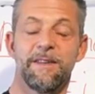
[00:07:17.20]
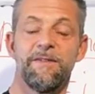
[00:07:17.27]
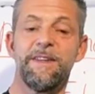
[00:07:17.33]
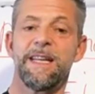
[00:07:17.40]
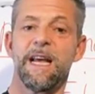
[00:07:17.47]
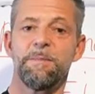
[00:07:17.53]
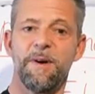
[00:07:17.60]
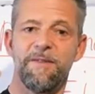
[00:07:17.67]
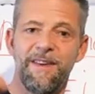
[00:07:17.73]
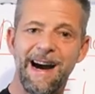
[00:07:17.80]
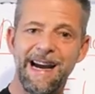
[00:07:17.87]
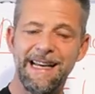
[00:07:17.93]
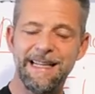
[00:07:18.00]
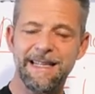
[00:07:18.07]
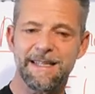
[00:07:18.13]
wie der
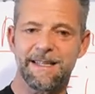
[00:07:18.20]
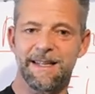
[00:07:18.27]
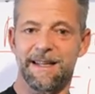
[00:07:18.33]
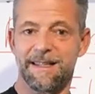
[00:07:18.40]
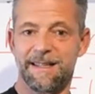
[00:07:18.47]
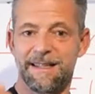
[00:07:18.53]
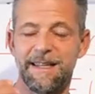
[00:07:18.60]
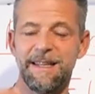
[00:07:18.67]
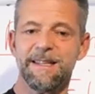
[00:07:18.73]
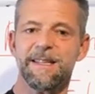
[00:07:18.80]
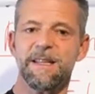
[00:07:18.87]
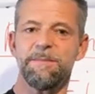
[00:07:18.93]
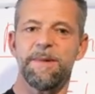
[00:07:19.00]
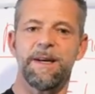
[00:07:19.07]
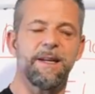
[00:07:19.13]
Beweis, dass
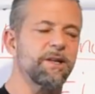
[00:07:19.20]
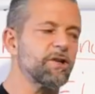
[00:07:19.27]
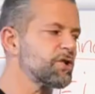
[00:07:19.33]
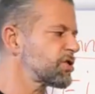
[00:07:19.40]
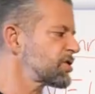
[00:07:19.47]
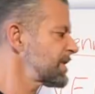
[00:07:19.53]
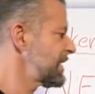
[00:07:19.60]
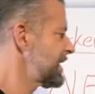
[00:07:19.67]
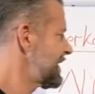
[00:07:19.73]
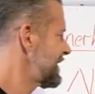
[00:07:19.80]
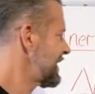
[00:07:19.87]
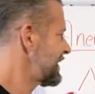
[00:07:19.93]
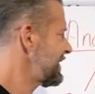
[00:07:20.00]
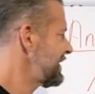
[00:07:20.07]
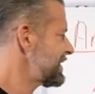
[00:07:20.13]
dieser Mensch,
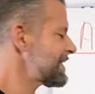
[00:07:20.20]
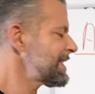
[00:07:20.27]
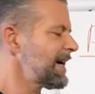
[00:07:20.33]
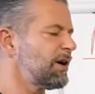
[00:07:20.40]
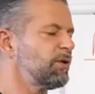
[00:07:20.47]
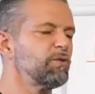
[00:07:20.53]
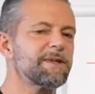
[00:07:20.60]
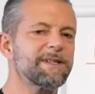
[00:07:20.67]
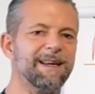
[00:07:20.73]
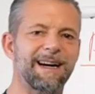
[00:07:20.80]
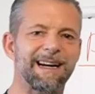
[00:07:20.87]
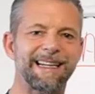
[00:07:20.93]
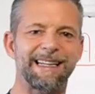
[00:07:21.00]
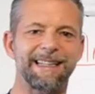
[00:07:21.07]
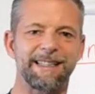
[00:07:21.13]
der diese
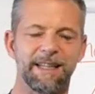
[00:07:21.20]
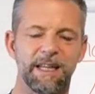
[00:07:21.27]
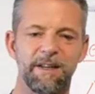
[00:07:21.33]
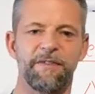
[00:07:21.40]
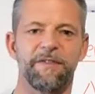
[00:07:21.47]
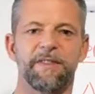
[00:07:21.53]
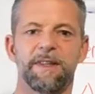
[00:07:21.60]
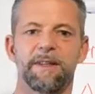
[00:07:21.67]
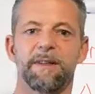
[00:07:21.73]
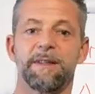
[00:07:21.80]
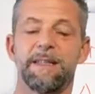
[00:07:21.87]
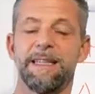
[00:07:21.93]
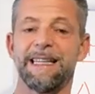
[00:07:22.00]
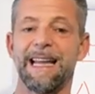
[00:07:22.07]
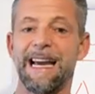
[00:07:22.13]
Aussage trifft,
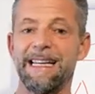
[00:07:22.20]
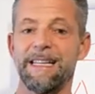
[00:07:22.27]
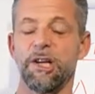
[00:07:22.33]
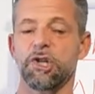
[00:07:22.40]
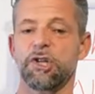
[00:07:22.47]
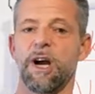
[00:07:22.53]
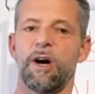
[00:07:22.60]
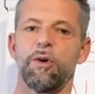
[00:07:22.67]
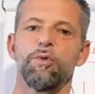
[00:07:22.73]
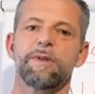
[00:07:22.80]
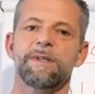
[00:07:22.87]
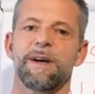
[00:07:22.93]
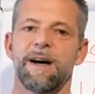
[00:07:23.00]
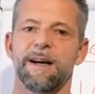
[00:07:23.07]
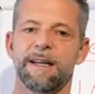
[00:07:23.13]
die neidische
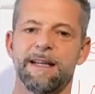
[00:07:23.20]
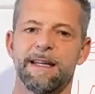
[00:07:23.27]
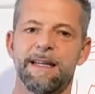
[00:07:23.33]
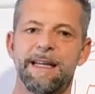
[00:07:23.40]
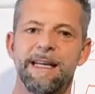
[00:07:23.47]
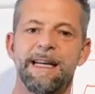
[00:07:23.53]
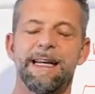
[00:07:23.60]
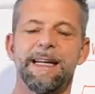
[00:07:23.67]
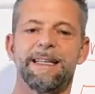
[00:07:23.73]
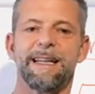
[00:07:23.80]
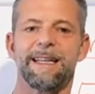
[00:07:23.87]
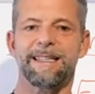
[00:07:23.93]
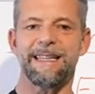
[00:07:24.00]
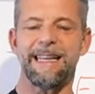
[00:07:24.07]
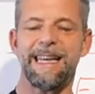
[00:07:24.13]
Aussage,
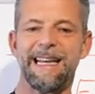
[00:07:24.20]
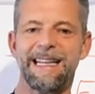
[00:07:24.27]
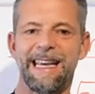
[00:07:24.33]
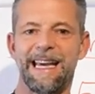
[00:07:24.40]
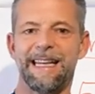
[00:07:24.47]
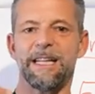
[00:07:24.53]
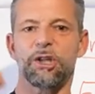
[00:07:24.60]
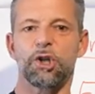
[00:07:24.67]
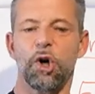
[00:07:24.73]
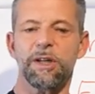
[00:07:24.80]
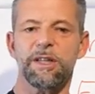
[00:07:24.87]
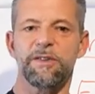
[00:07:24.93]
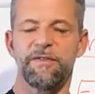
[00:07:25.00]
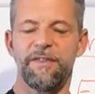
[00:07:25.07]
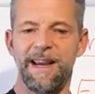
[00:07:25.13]
dass er gerne
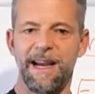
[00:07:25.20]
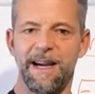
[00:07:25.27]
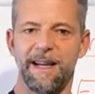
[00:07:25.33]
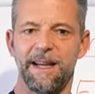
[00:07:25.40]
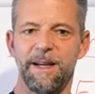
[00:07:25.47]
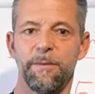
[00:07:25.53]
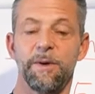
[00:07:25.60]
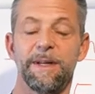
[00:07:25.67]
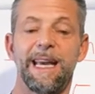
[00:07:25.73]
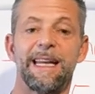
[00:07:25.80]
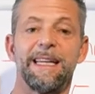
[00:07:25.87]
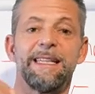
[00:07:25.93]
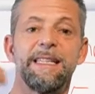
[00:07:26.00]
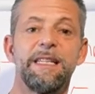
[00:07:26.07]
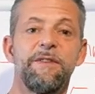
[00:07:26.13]
dort wäre und
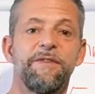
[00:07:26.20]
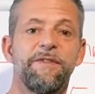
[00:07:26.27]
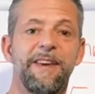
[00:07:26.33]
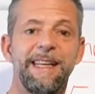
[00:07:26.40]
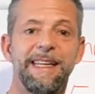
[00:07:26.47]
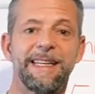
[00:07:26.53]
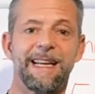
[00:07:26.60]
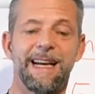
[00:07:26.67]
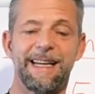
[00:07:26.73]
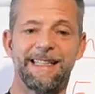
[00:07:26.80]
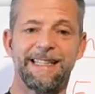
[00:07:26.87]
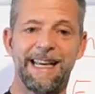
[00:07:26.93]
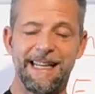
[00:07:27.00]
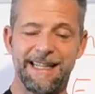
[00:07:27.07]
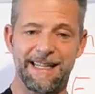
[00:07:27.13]
gerne die
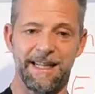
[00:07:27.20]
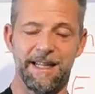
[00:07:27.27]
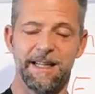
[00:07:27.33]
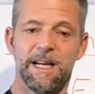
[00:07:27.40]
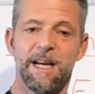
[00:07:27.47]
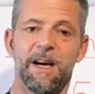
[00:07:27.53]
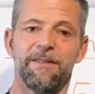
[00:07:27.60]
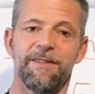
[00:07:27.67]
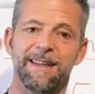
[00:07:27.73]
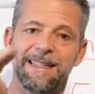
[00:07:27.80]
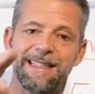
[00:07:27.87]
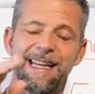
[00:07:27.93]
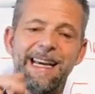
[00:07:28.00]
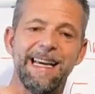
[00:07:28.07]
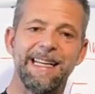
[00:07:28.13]
Fähigkeit hätte, was
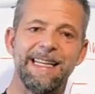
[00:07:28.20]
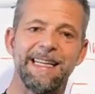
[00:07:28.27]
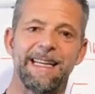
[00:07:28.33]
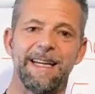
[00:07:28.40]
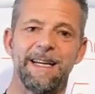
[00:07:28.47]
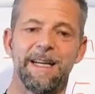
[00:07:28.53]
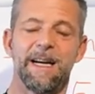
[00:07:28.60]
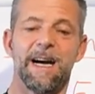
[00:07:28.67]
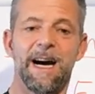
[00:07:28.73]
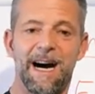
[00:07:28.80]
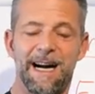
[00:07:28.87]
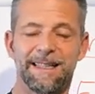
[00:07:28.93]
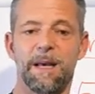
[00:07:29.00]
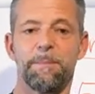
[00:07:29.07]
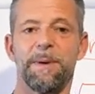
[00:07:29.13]
derjenige
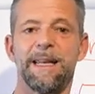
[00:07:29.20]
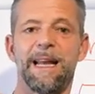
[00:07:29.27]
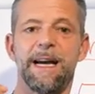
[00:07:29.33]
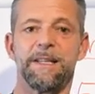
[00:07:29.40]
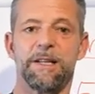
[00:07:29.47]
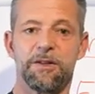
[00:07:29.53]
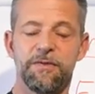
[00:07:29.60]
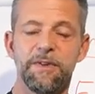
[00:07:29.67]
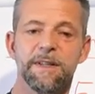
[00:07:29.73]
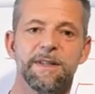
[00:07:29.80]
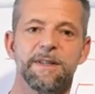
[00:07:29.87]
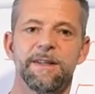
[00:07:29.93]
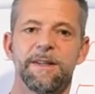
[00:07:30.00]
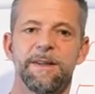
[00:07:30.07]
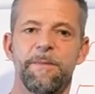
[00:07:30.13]
hat, der beneidet wird.
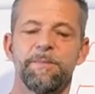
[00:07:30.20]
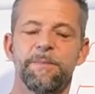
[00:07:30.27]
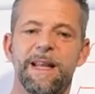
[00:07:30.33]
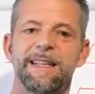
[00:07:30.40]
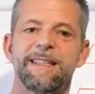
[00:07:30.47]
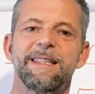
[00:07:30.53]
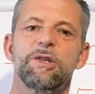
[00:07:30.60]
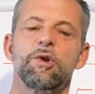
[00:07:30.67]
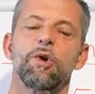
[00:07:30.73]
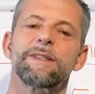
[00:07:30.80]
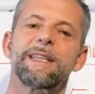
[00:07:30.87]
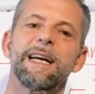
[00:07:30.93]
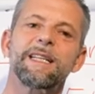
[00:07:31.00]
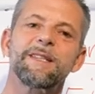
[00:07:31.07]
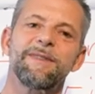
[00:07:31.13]
Das ist doch
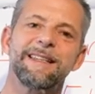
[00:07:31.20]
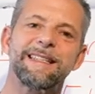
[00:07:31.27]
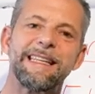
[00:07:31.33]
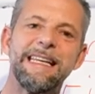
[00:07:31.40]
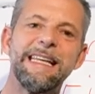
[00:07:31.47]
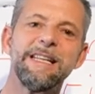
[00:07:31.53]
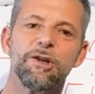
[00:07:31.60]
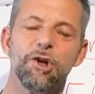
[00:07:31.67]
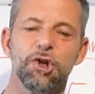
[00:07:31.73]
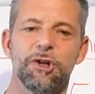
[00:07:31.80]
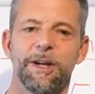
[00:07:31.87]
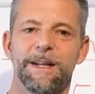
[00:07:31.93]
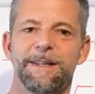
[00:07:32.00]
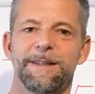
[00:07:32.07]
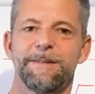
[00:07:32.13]
das, was dahinter
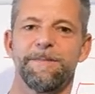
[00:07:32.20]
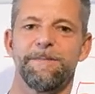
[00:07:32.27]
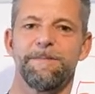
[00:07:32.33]
steckt.